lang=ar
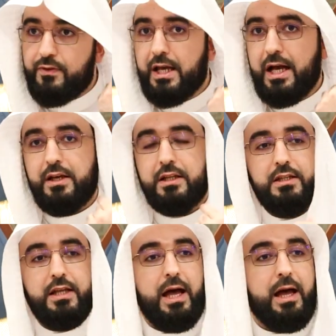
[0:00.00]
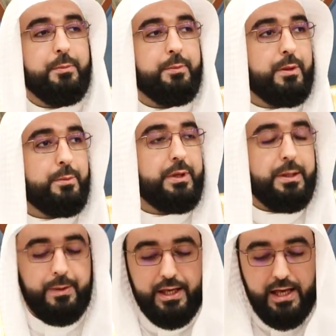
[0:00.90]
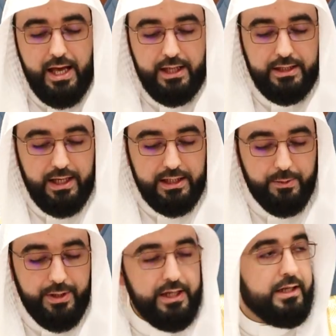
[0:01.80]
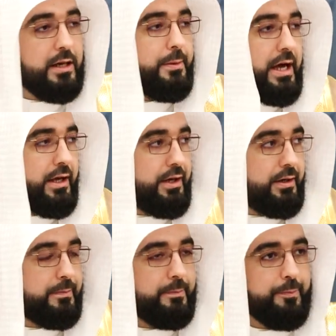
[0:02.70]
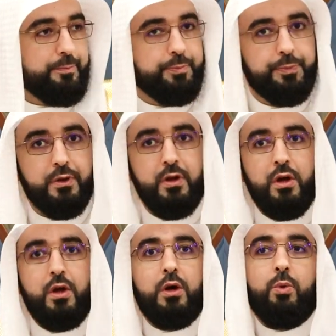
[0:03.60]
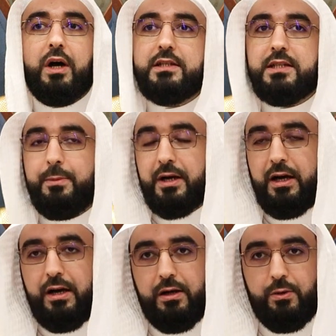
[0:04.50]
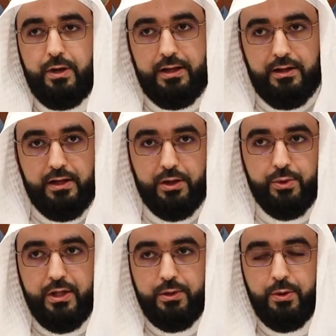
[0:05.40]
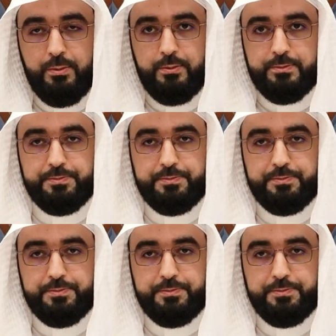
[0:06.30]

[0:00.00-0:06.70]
في هذا الكتاب ببيان أكبر الكبائر وقد سبق وأن ذكرت لكم